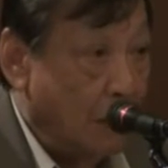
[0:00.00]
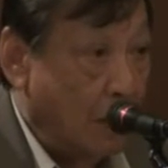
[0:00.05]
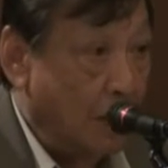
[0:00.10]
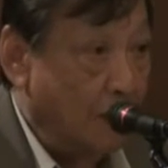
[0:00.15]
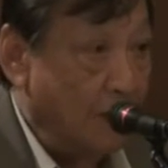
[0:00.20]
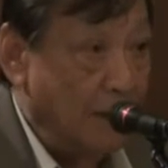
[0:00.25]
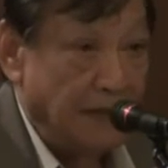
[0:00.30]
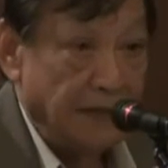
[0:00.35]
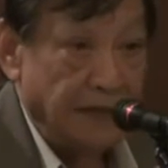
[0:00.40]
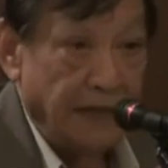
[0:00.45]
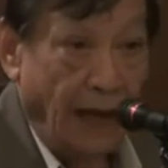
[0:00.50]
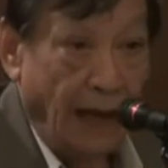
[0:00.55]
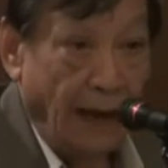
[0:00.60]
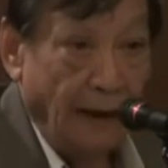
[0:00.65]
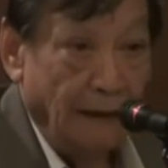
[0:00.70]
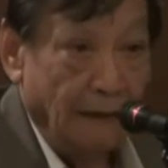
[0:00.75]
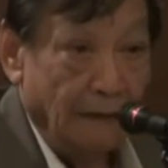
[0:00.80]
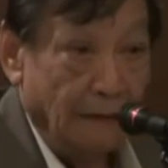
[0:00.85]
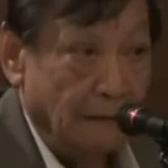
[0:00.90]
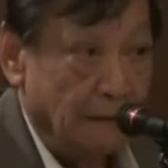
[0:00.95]
บรมาจา
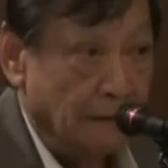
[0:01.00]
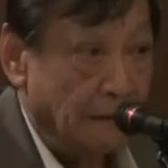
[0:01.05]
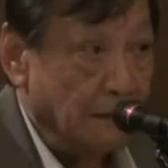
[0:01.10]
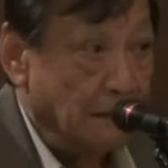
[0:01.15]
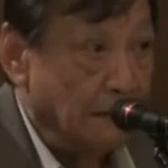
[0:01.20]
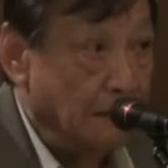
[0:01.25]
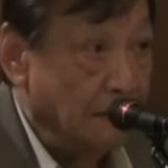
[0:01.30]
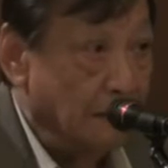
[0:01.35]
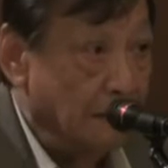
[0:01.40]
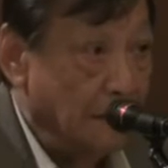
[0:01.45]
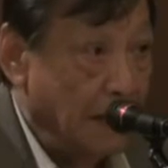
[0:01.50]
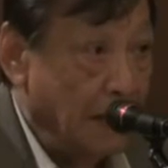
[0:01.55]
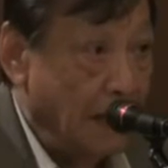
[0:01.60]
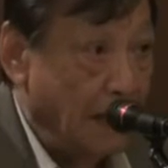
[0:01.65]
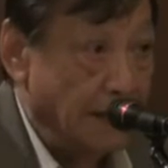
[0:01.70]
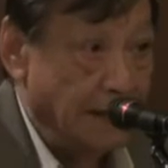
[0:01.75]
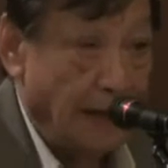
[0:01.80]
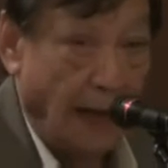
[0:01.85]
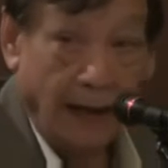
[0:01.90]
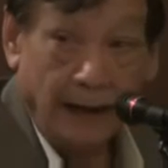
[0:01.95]
รย์ เป็น
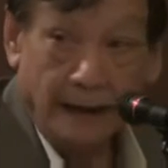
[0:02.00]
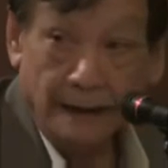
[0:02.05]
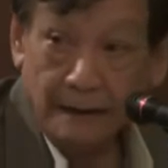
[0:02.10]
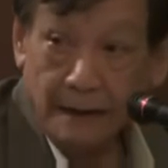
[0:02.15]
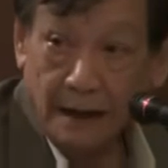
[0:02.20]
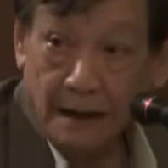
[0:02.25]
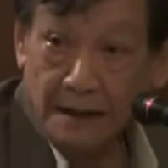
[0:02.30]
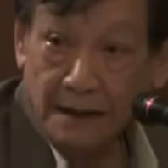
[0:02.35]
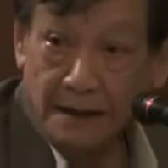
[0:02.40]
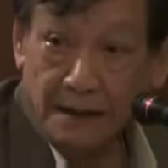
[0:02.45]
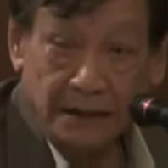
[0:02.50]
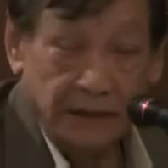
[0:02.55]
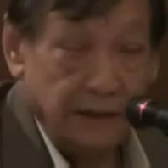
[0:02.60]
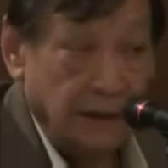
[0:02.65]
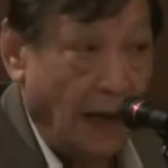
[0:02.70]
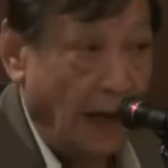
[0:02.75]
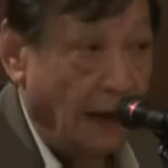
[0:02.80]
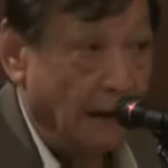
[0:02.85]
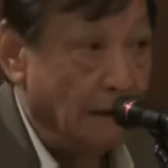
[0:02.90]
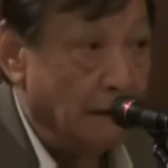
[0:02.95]
อาจารย์ทางนิติ
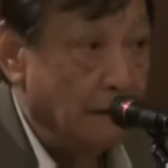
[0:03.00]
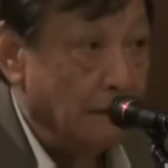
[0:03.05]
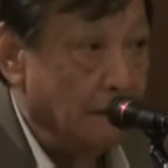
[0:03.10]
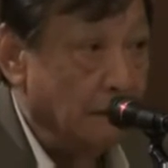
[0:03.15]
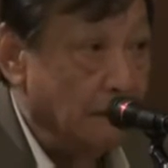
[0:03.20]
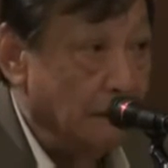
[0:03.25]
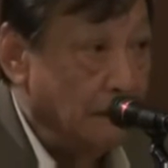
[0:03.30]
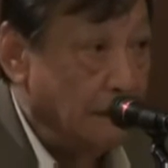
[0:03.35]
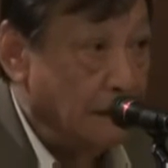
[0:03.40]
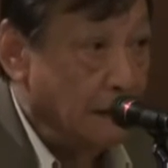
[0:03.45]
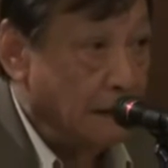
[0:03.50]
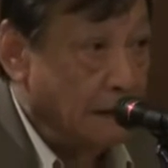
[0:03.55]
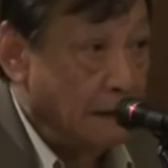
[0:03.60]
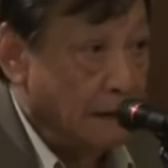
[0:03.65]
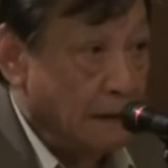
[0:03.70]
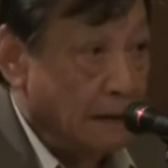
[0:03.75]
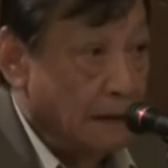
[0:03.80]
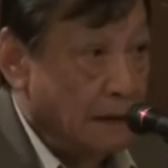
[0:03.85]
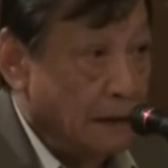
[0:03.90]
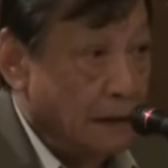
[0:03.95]
ศาสตร์
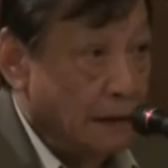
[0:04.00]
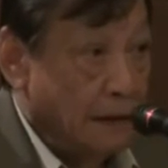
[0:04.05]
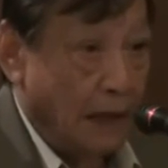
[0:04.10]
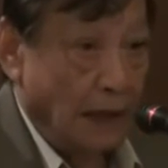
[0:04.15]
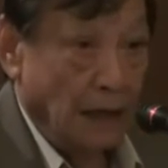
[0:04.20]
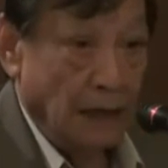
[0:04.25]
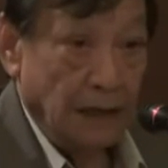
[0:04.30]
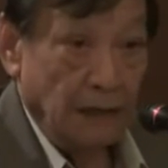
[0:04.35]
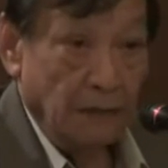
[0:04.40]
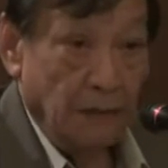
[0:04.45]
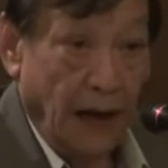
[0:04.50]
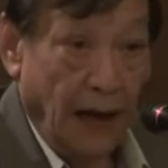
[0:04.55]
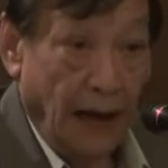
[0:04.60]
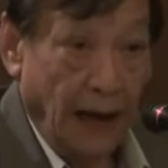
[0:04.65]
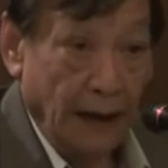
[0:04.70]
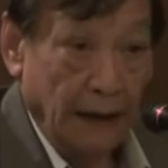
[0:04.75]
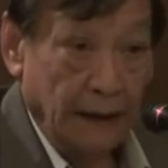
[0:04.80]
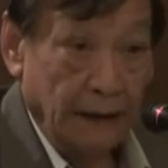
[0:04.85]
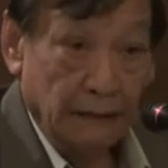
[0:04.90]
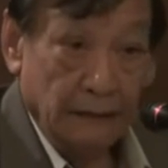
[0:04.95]
ท่านอธิ
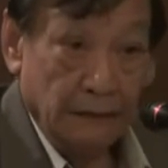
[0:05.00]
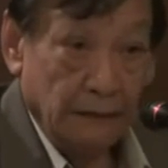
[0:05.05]
บาย